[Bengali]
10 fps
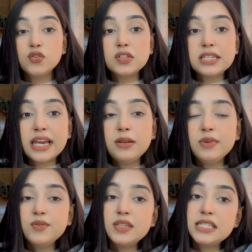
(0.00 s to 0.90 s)
তো স্নেইল
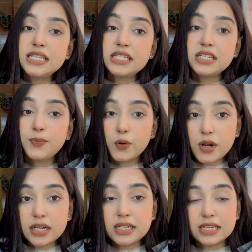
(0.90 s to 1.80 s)
মিউসিন যে যে
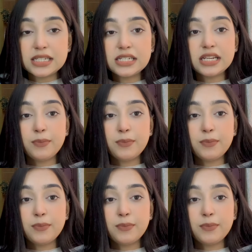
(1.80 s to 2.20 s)
প্রোডাক্টে আছে